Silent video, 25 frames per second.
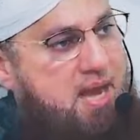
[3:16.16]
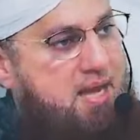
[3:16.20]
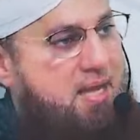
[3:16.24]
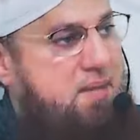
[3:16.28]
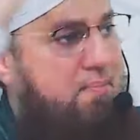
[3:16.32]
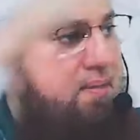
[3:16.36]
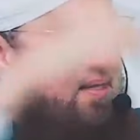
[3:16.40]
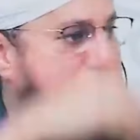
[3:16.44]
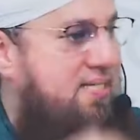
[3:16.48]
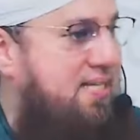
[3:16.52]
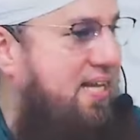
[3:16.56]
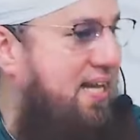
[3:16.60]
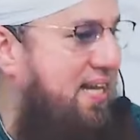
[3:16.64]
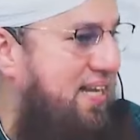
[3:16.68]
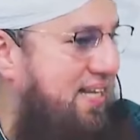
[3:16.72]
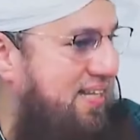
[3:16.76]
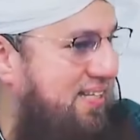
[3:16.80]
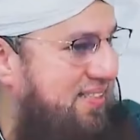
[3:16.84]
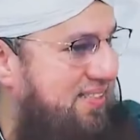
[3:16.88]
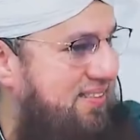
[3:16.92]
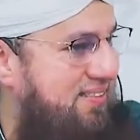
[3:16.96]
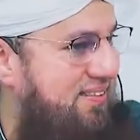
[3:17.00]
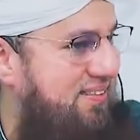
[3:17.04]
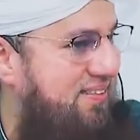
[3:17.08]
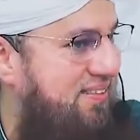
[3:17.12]
للحظة
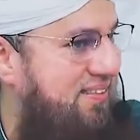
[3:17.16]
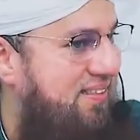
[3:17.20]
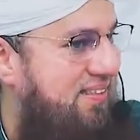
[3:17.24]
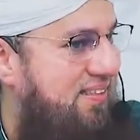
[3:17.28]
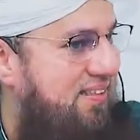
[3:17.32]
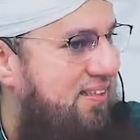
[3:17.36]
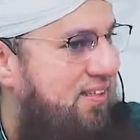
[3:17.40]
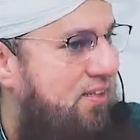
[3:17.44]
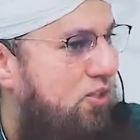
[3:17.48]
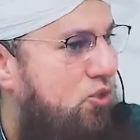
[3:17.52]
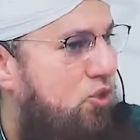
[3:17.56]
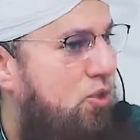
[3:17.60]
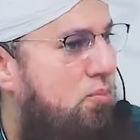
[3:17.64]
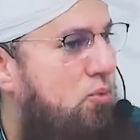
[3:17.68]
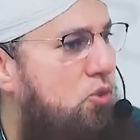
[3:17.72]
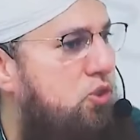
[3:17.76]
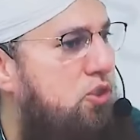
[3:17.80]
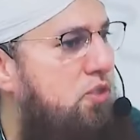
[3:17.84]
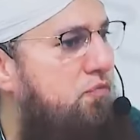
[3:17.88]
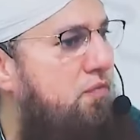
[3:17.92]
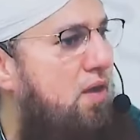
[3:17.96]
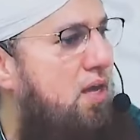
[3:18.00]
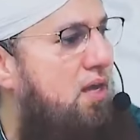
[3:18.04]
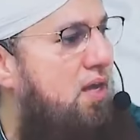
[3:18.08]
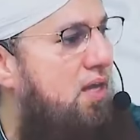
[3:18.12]

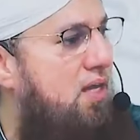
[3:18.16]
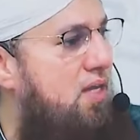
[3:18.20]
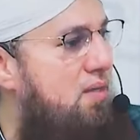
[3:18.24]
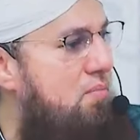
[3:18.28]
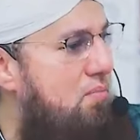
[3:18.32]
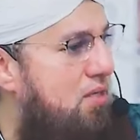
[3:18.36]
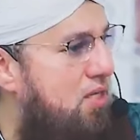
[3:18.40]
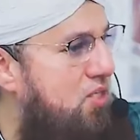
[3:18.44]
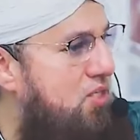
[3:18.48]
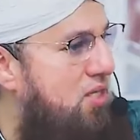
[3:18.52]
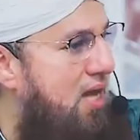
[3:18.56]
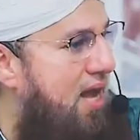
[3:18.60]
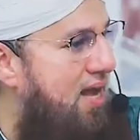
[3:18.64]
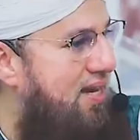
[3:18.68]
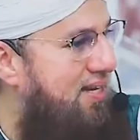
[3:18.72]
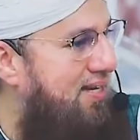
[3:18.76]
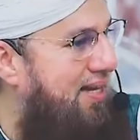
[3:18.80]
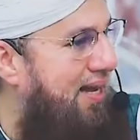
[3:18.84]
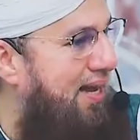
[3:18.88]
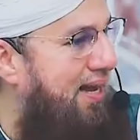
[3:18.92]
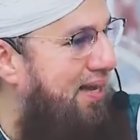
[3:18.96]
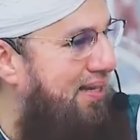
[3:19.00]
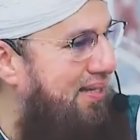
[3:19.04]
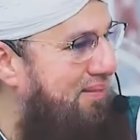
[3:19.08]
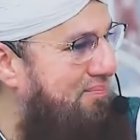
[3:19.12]
ازداد رفعة على
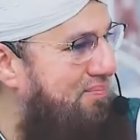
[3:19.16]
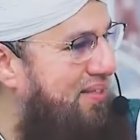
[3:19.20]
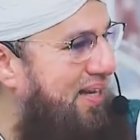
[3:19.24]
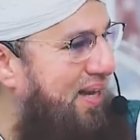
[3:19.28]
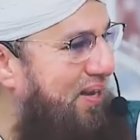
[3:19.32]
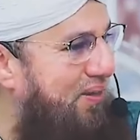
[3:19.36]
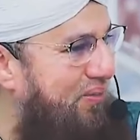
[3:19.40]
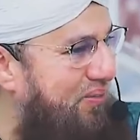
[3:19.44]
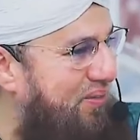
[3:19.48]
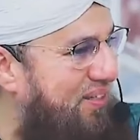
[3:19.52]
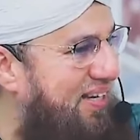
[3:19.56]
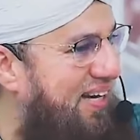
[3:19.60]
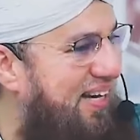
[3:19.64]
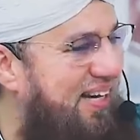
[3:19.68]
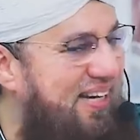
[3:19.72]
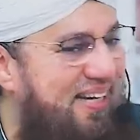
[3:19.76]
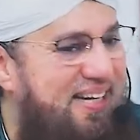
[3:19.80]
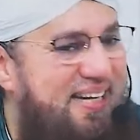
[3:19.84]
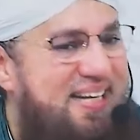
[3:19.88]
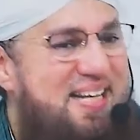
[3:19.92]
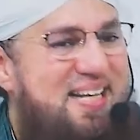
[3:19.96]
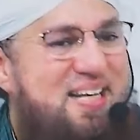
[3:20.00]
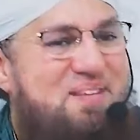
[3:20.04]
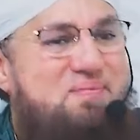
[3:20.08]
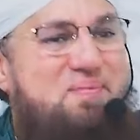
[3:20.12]
أولياء
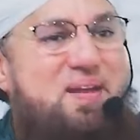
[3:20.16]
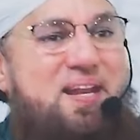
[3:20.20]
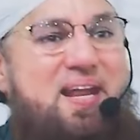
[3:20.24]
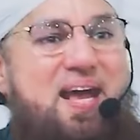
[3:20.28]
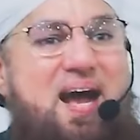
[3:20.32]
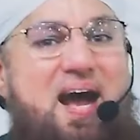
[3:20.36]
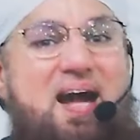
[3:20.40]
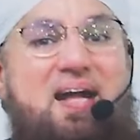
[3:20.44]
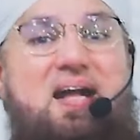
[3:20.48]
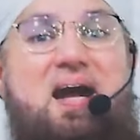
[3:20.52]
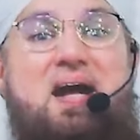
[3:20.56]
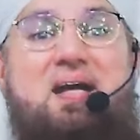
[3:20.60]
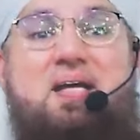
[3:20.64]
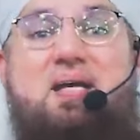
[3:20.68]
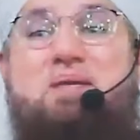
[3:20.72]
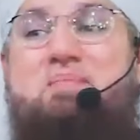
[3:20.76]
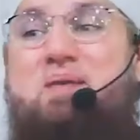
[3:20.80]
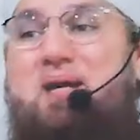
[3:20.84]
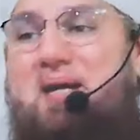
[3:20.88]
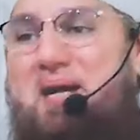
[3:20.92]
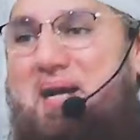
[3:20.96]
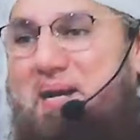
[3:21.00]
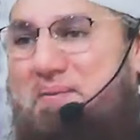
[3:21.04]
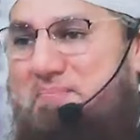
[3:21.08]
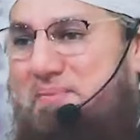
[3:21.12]
العالم فما
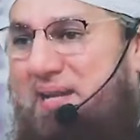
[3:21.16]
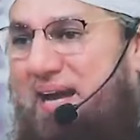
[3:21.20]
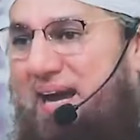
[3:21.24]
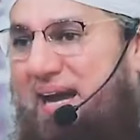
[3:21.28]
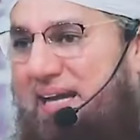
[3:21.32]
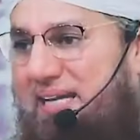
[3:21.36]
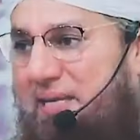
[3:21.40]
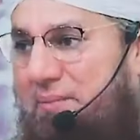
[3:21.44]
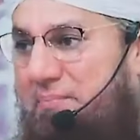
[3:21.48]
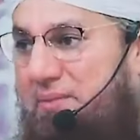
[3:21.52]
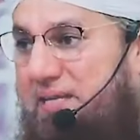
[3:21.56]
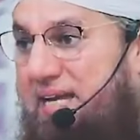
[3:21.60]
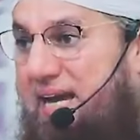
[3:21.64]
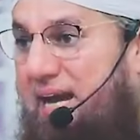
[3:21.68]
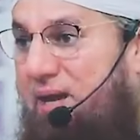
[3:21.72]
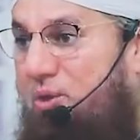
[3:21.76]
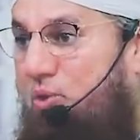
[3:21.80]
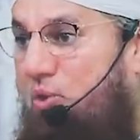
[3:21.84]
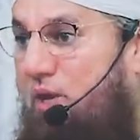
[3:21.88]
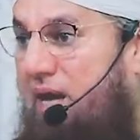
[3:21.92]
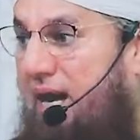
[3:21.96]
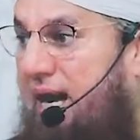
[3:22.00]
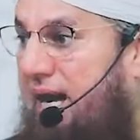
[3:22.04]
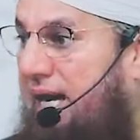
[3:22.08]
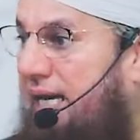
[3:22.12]
أعلى وأجل
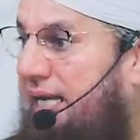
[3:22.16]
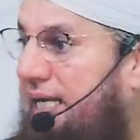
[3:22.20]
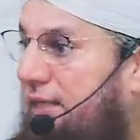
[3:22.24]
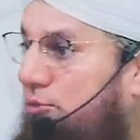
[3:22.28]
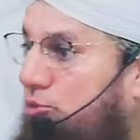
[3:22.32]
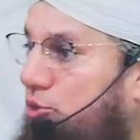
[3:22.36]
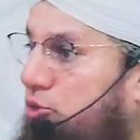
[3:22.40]
مقام النبي